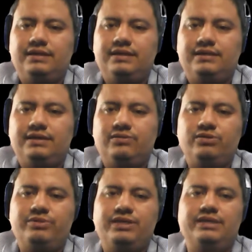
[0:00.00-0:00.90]
Y
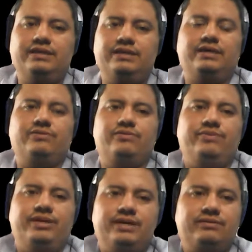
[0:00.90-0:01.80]
saludo Briseida
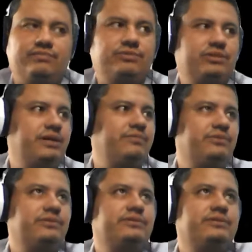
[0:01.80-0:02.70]
Cubías, ¿cómo
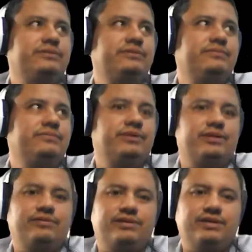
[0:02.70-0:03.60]
estamos?
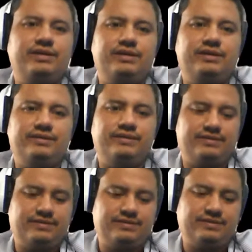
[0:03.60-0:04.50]
Buenas noches.
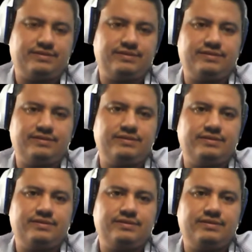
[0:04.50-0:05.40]

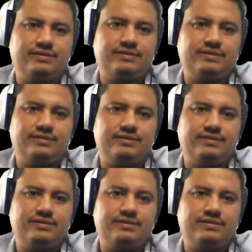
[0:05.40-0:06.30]
Hola, buenas
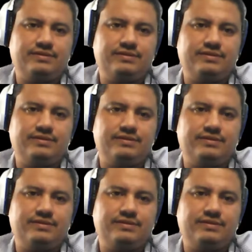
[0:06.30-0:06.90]
noches.